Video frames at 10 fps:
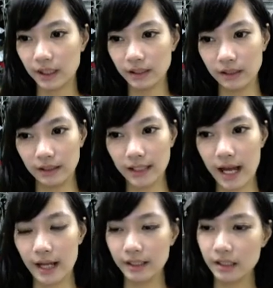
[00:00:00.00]
人
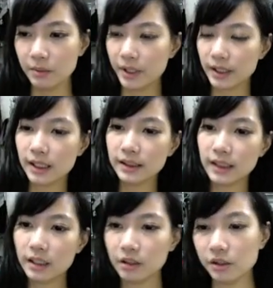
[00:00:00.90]
大一，我连他家
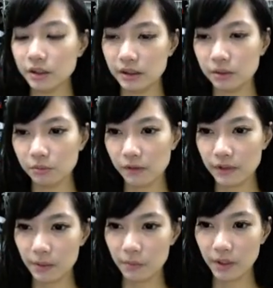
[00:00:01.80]
人都一起吃过
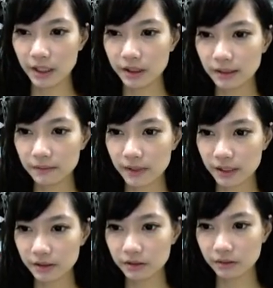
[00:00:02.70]
饭，我该先发
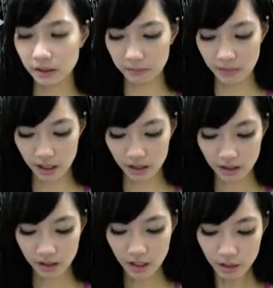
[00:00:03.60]
制人吗？
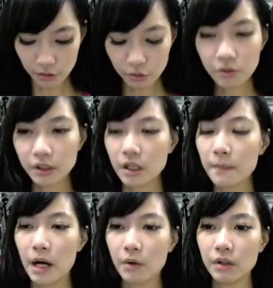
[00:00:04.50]
如果你有
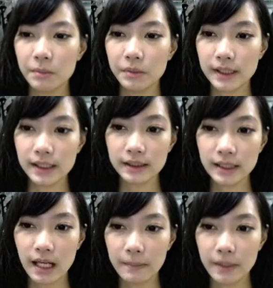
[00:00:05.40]
把握，你们现在是
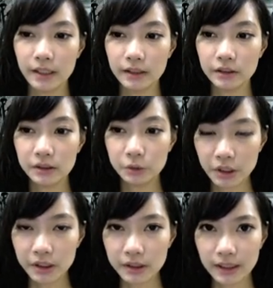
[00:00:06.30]
暧昧，确
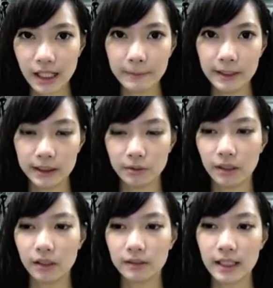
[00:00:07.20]
定是暧昧阶段，
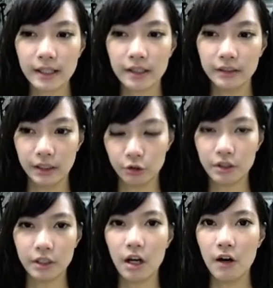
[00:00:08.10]
然后他可能也对你
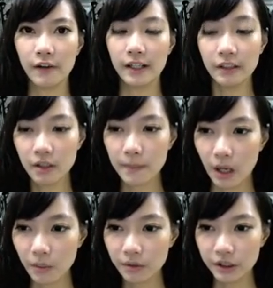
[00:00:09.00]
有好感，你有把
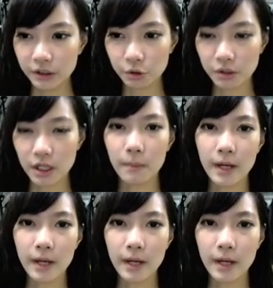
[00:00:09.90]
握你就告白。